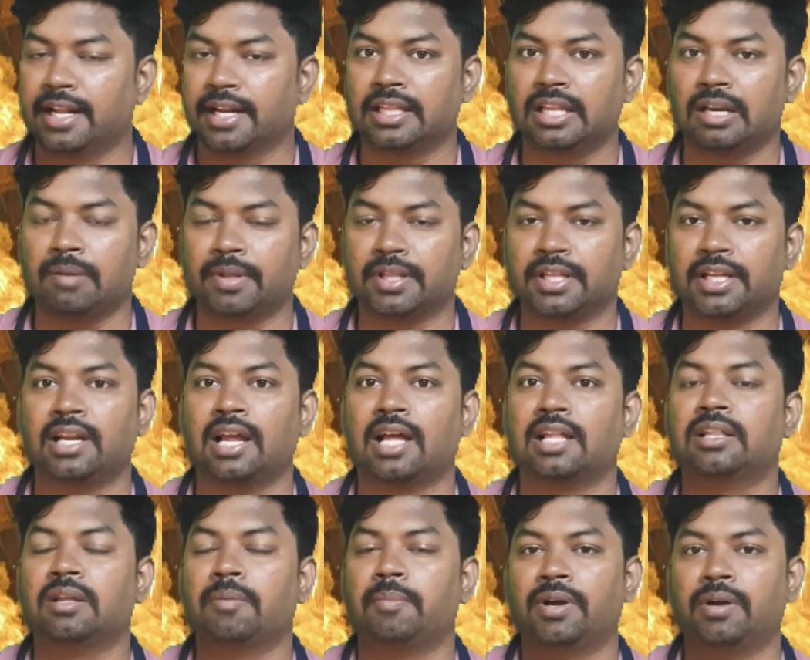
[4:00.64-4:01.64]
இந்த இடத்துல பார்த்தீங்கன்னா
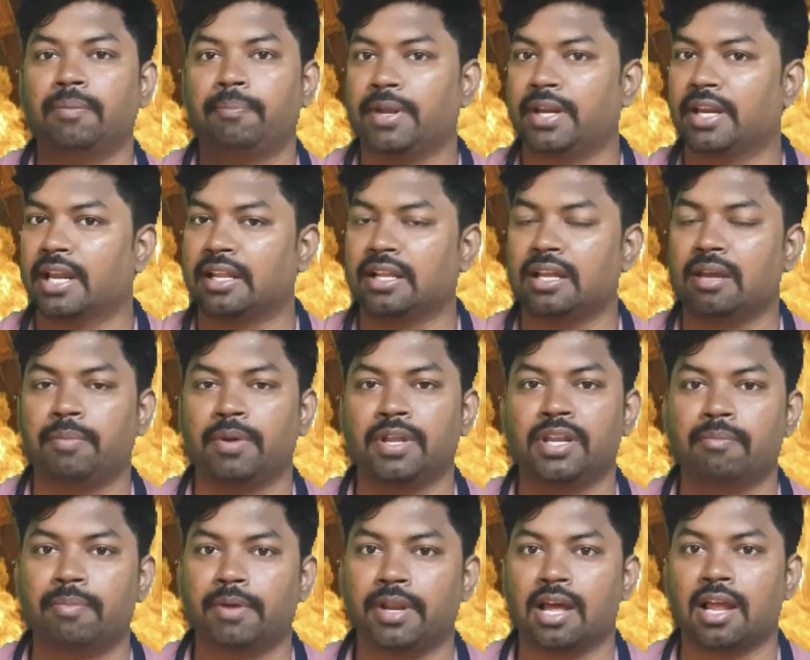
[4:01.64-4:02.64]
அந்த பக்கம் நிறைய
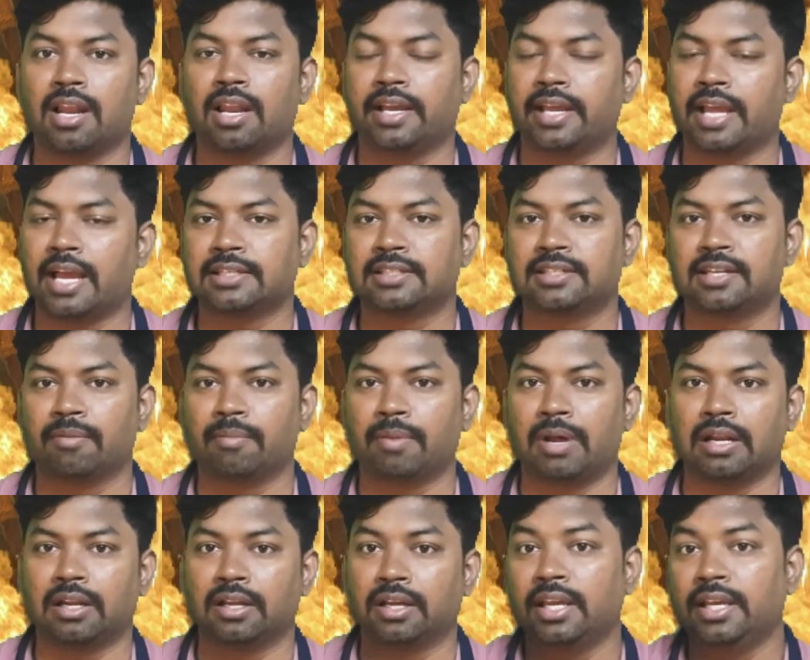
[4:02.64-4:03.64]
பெரிய பெரிய ஆளாக கேங்ஸ்டர்
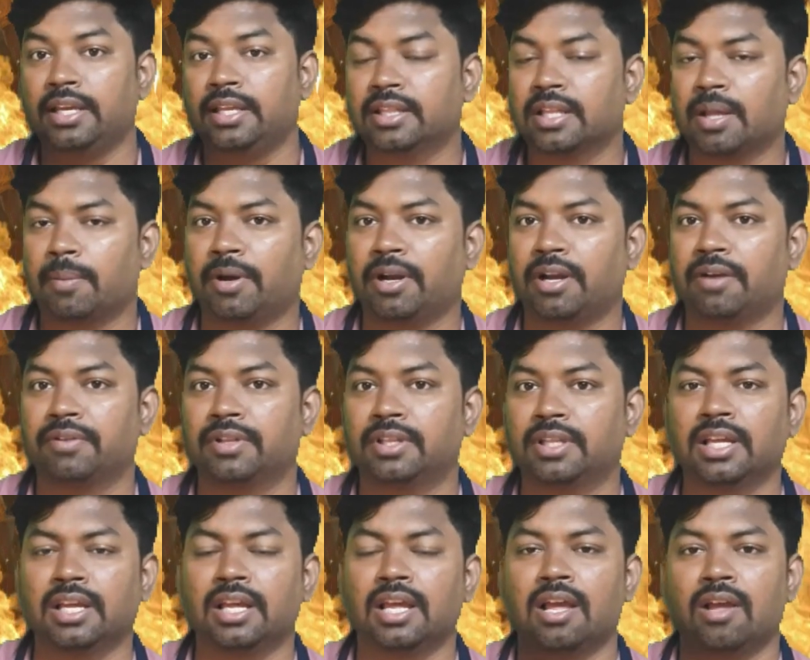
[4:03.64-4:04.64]
மாதிரி இருக்கு இந்த பக்கம்
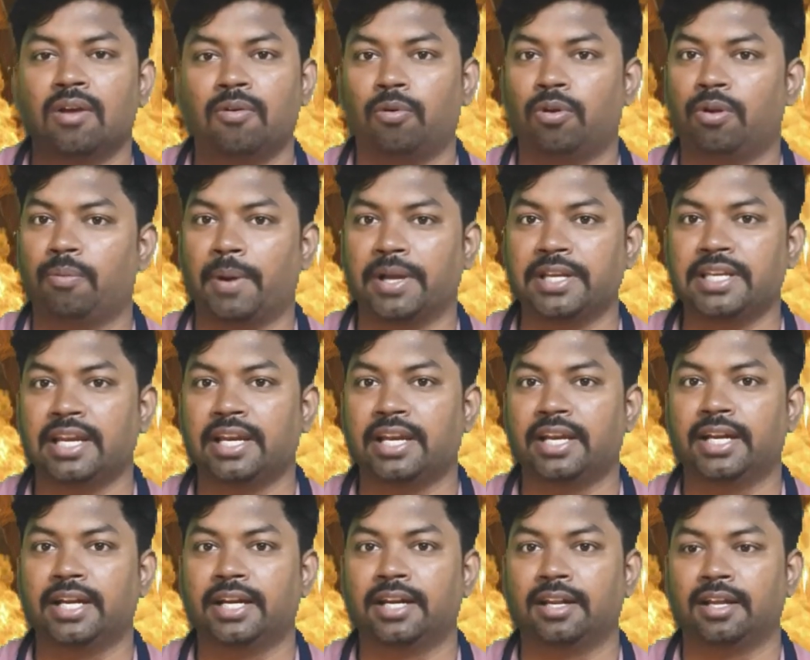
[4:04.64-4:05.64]
வந்து ஒரு பையன்
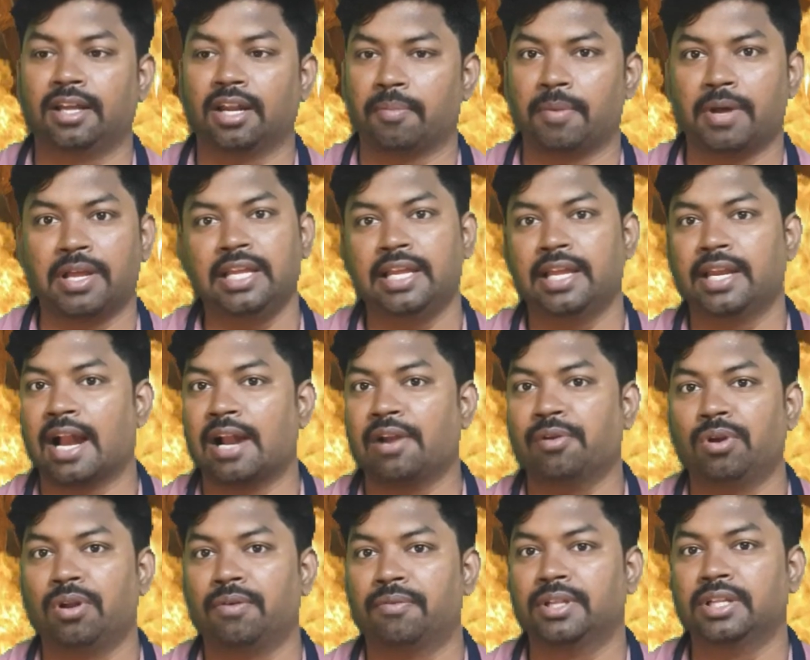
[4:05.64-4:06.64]
நின்றுட்டு இருக்கிற மாதிரி
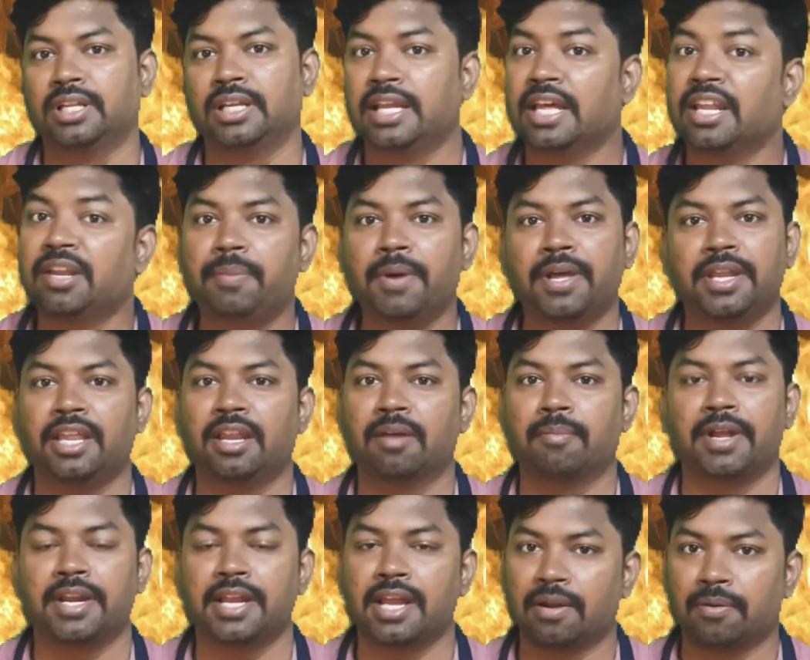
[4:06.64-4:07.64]
நடுவில் வந்து நெருப்பு எறிகிற
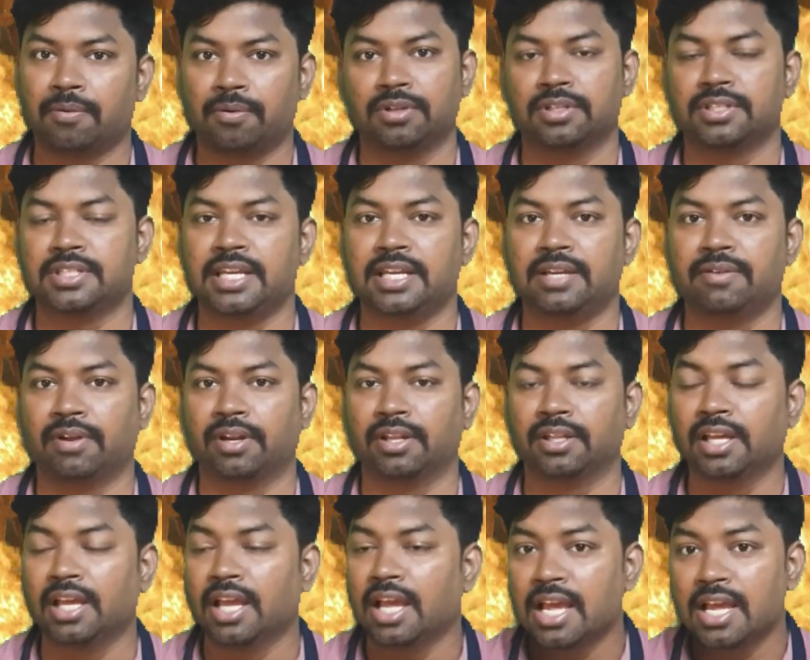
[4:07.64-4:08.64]
மாதிரியான ஒரு சீன்
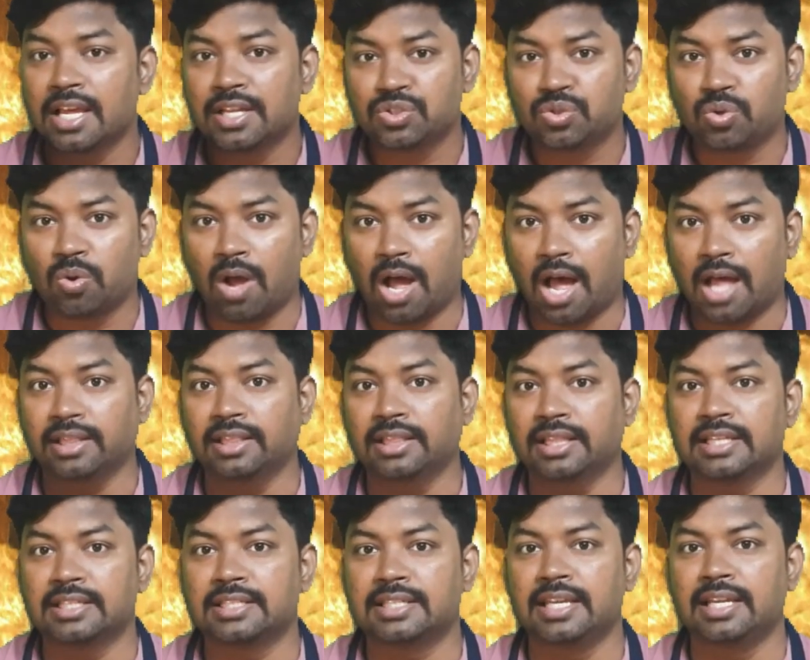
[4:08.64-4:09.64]
வருது ஸோ
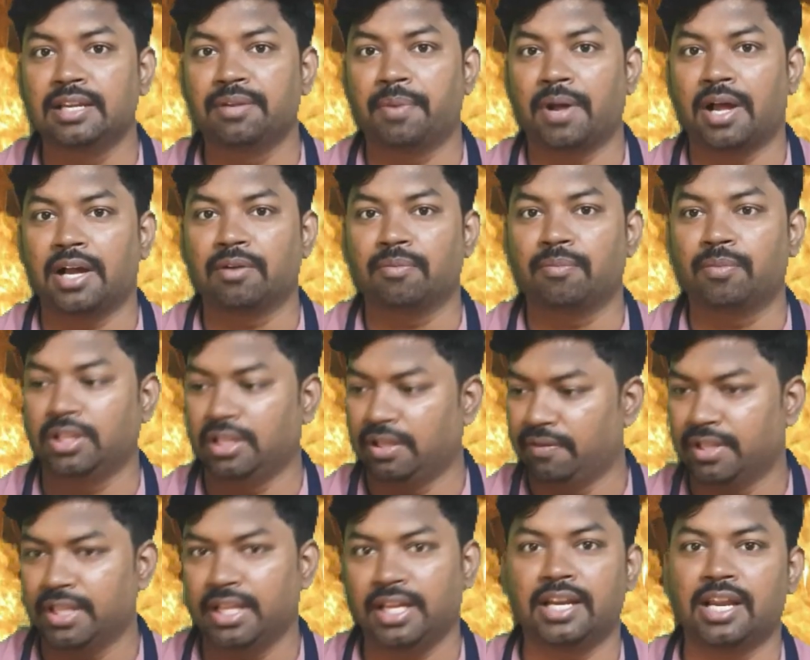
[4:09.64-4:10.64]
அந்த சீனு பார்க்கும்போது
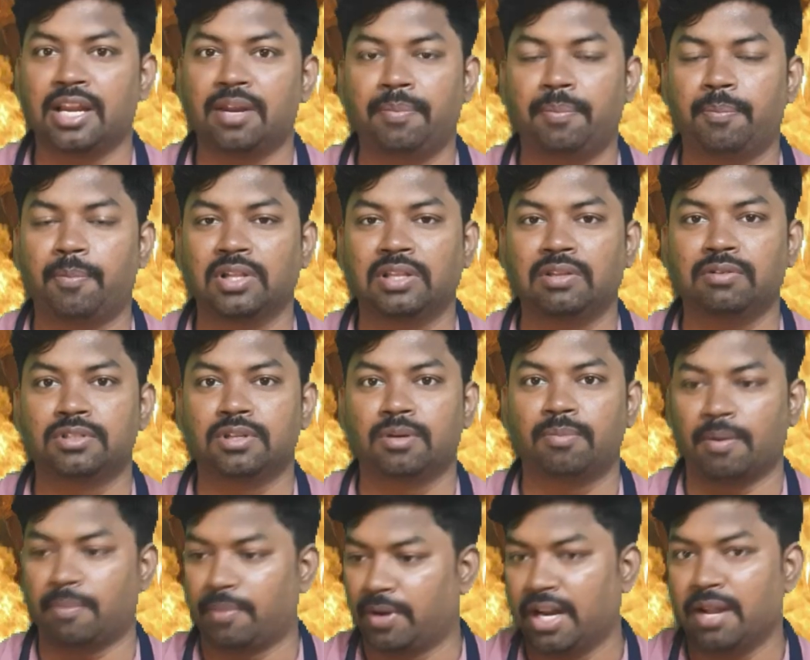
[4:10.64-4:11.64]
இவன் தான் நெருப்பு பற்றி
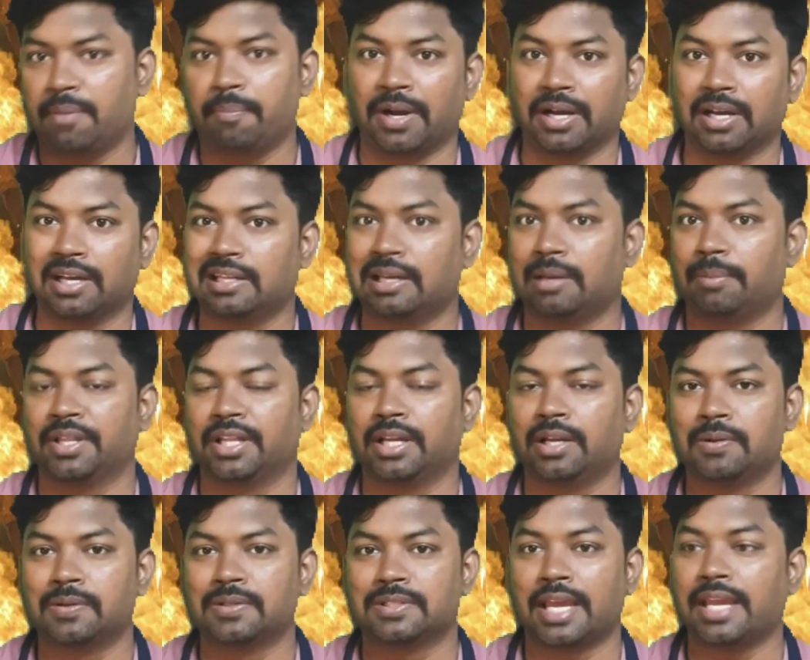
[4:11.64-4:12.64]
வச்சிருப்பான் போல ஏன்னா பக்கத்தில்
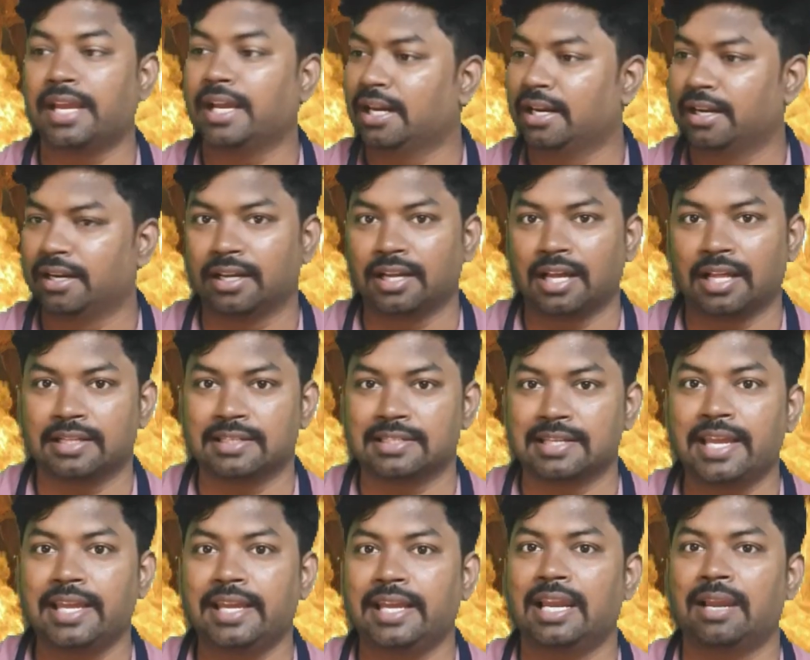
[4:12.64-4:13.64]
பார்த்தீங்கன்னா ஒரு சைக்கிள் இருக்குது அந்த
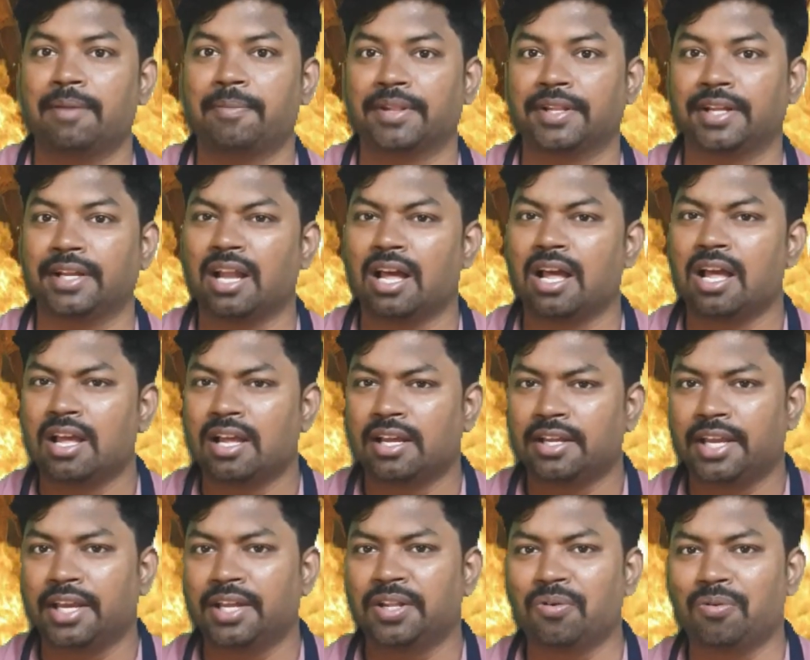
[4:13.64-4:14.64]
சைக்கிளில் பார்த்தீங்கன்னா
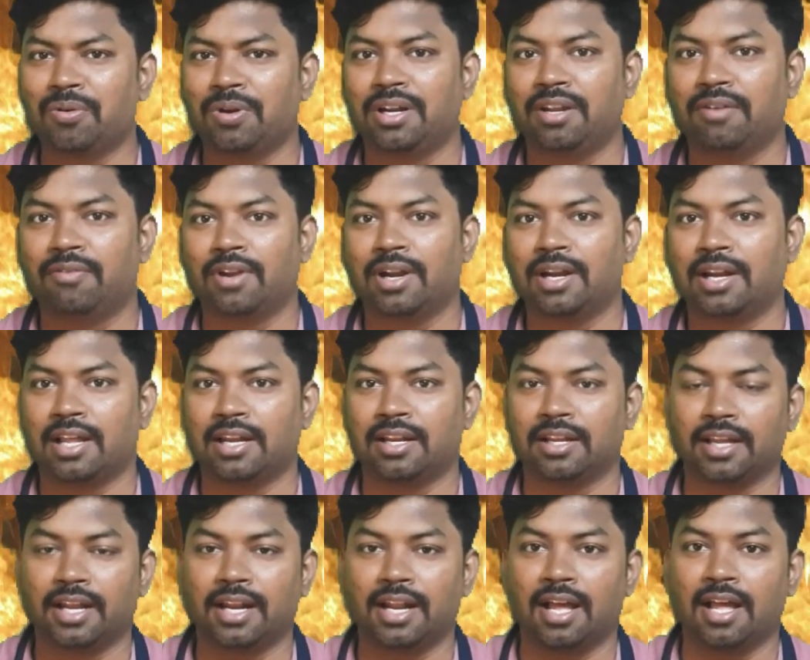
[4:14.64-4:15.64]
ஏதோ ஒரு டிஃப்ரெண்ட்டாக
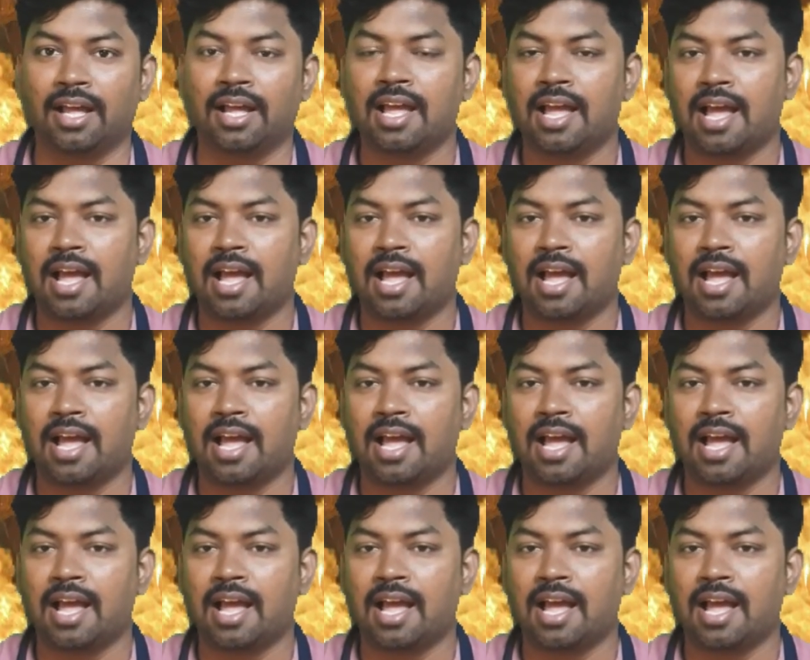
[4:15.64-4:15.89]
இருக்குது ஏன்னா